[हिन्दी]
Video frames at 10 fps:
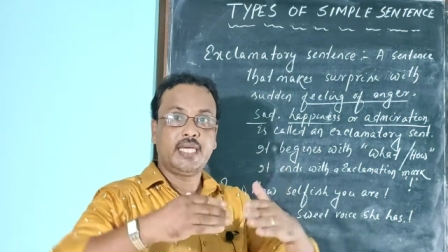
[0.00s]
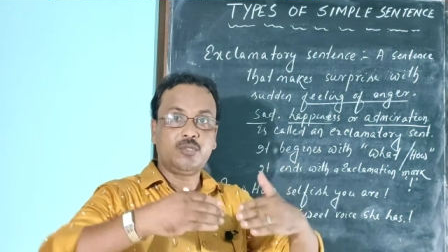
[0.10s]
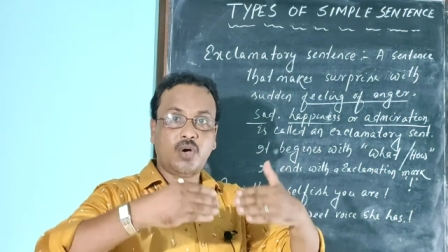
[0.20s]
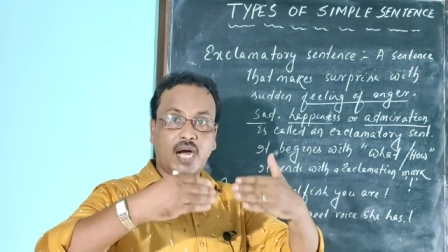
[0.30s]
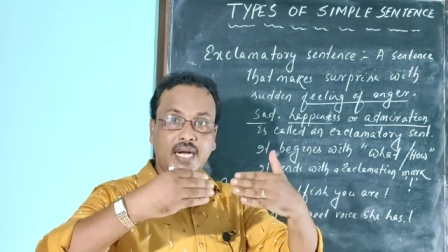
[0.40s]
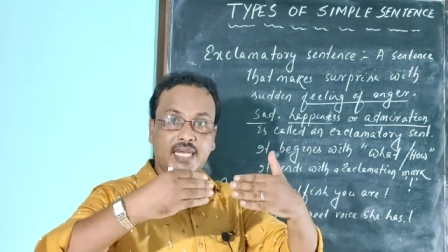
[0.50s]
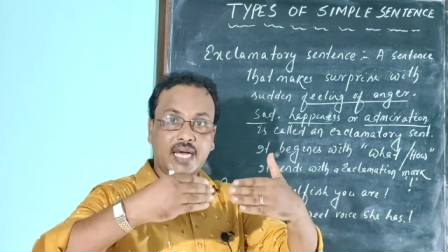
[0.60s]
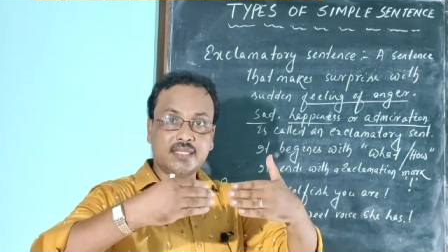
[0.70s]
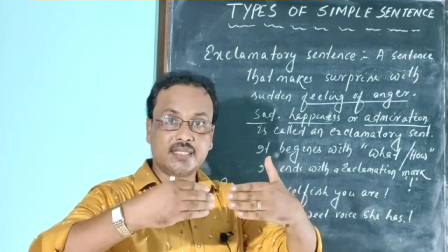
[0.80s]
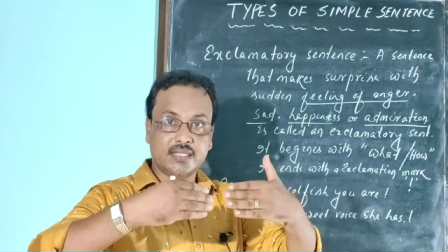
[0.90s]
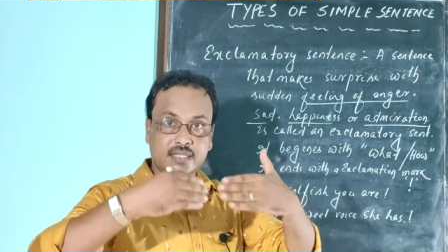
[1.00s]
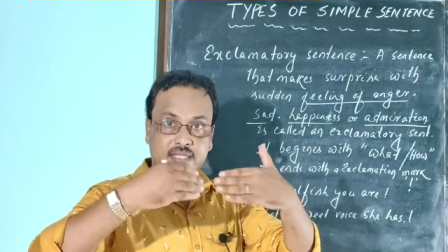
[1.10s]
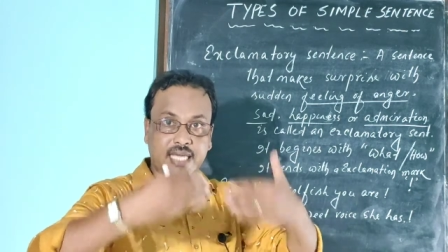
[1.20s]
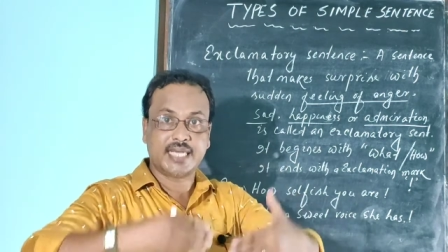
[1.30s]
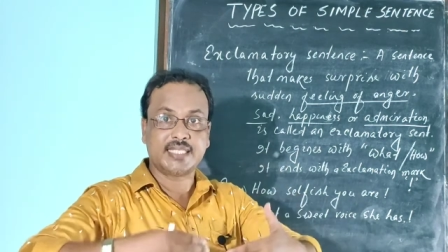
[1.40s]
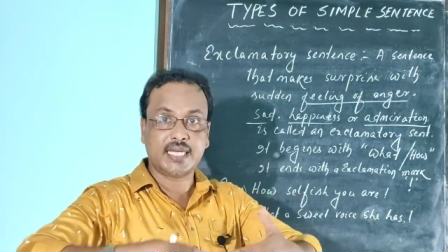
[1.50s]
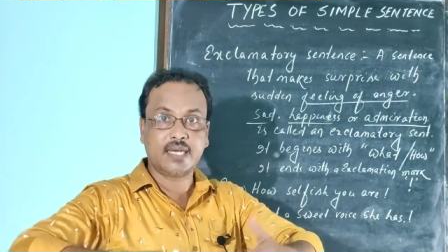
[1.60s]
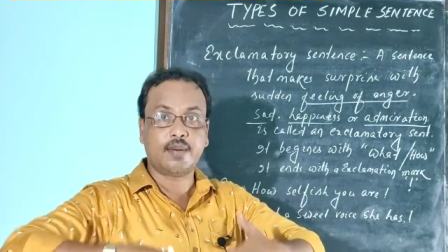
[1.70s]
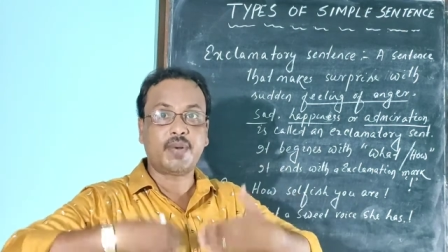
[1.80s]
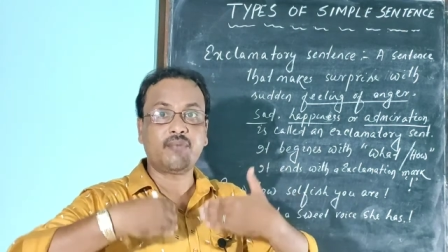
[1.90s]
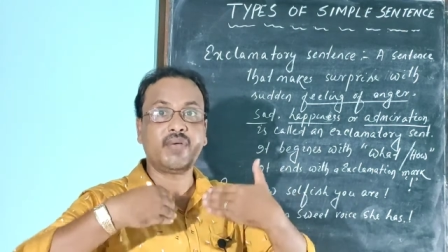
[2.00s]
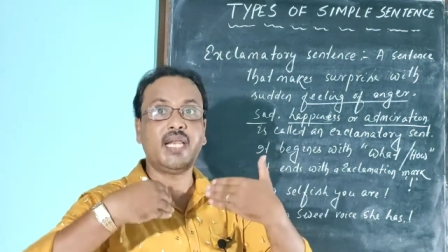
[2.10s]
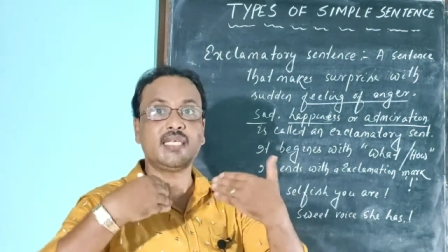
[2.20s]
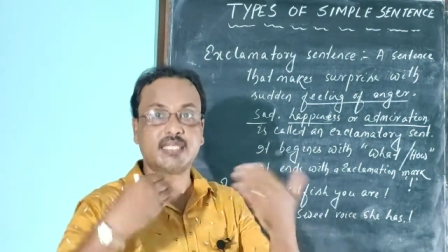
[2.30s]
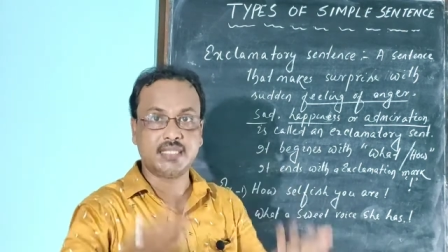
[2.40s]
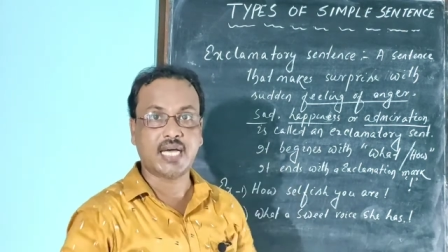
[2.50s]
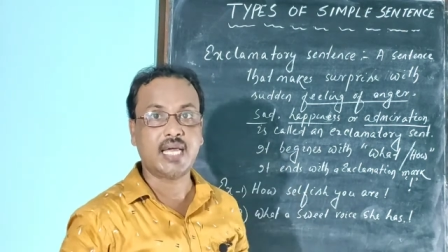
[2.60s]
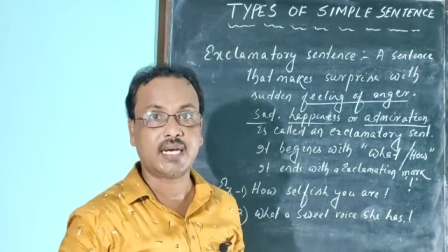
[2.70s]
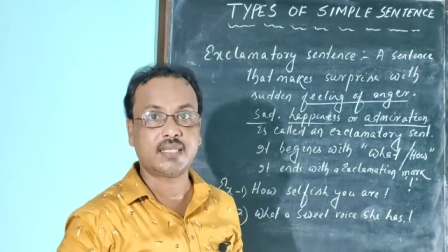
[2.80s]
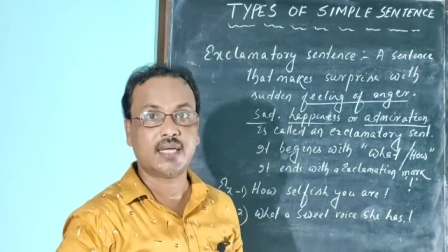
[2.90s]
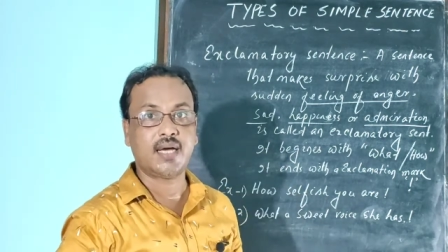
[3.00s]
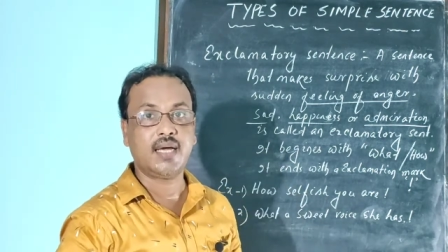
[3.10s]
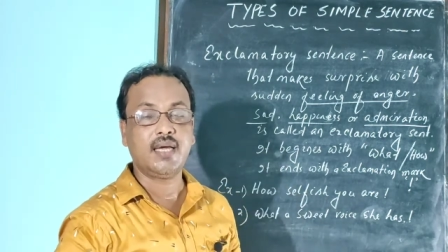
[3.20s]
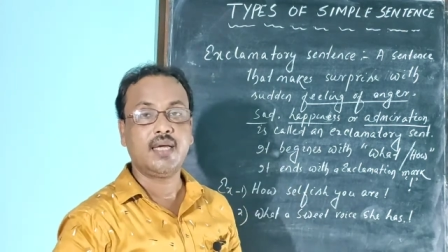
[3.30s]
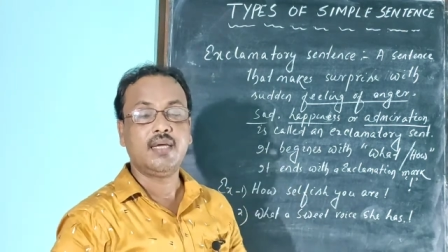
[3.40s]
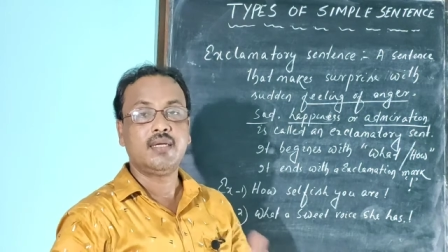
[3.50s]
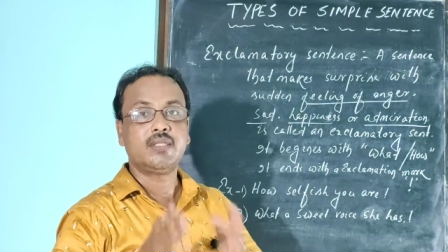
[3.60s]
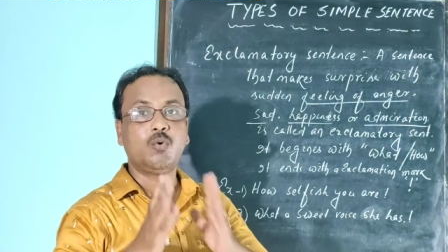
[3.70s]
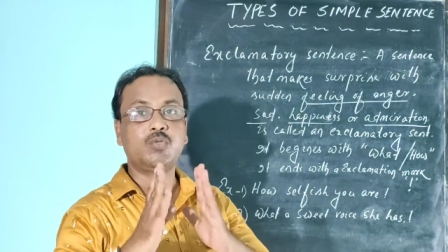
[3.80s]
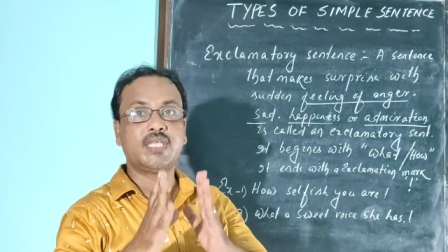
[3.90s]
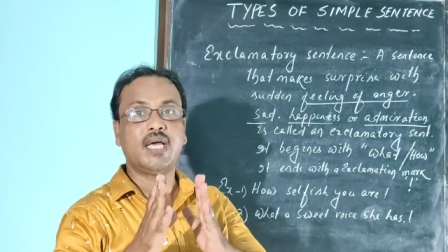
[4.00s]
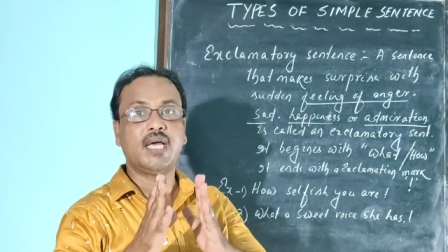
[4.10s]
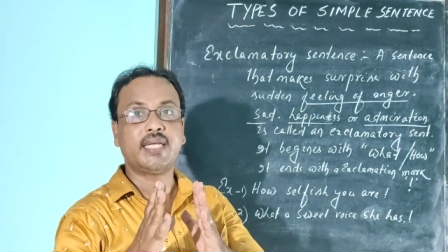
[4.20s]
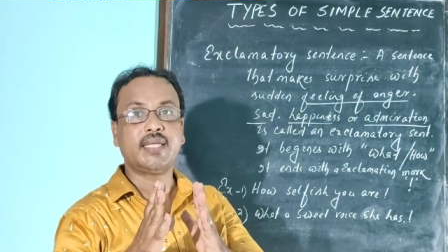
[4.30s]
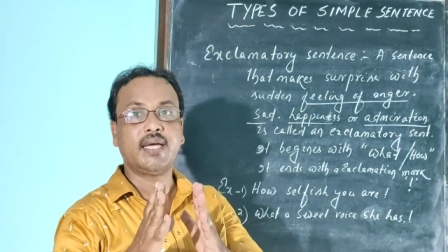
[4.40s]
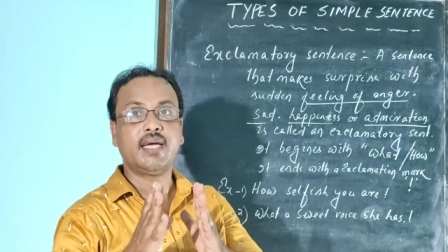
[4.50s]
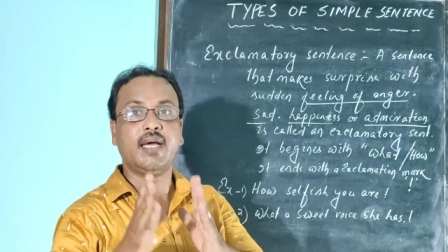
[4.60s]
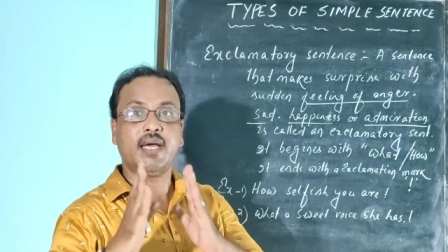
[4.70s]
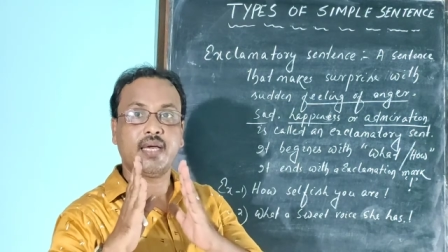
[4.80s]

ये जो हठात संग संग एक अपना फीलिंग्स जाहिर करता है तो उसे हम कहते हैं